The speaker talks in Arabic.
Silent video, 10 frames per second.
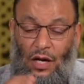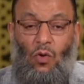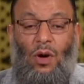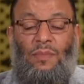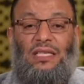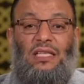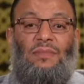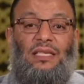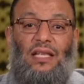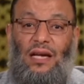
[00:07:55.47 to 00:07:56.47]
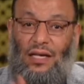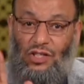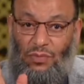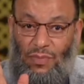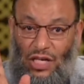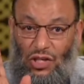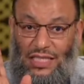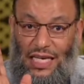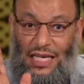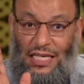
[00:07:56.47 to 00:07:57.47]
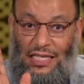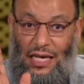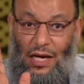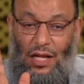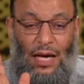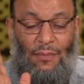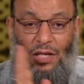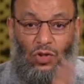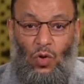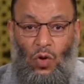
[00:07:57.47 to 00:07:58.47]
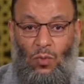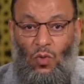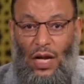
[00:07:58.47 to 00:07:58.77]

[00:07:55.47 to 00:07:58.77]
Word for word: هو مثلي مثلك بشر زينا زيك لا معصوم